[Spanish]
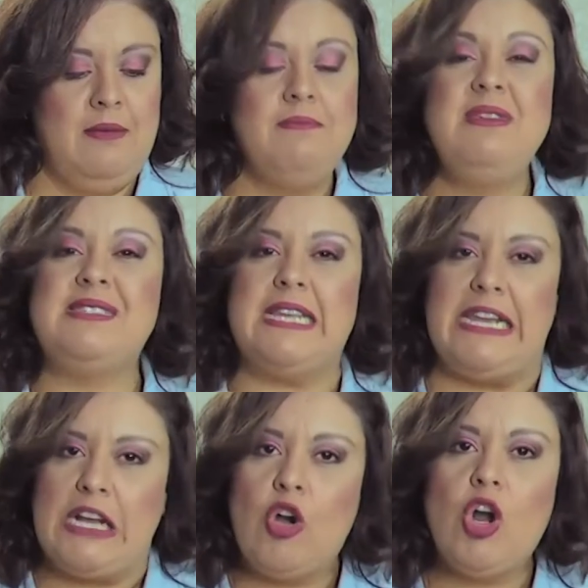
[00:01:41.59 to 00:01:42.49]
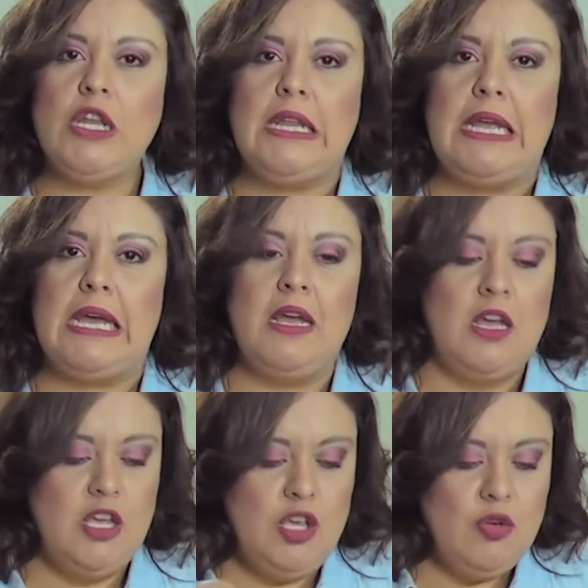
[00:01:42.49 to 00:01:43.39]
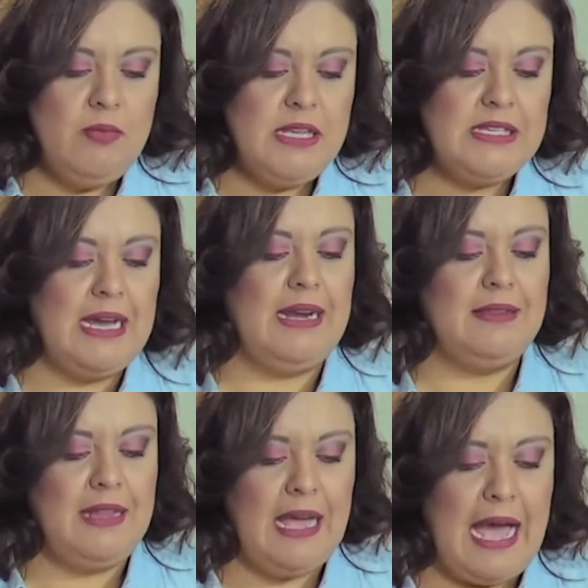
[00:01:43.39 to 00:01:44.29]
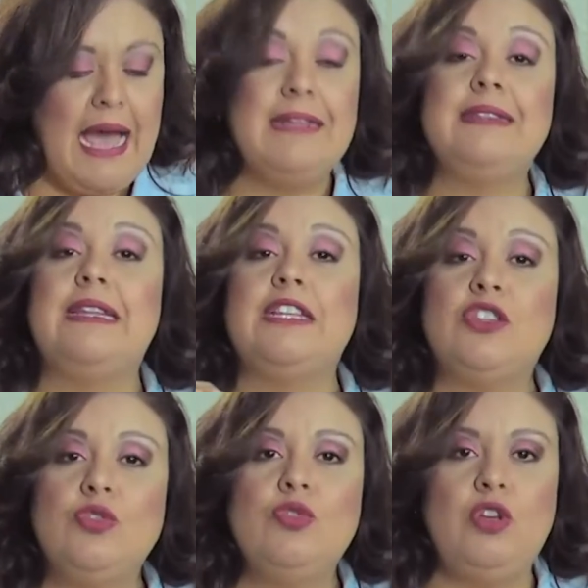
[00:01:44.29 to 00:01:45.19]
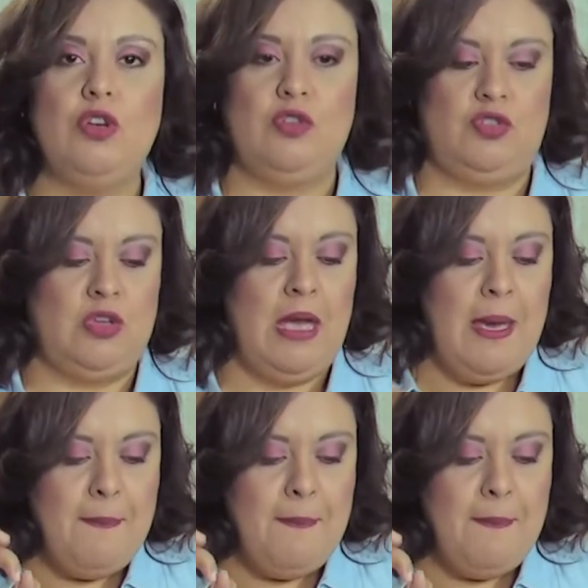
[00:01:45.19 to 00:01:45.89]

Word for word: misericordia y humillarte ante tu Dios.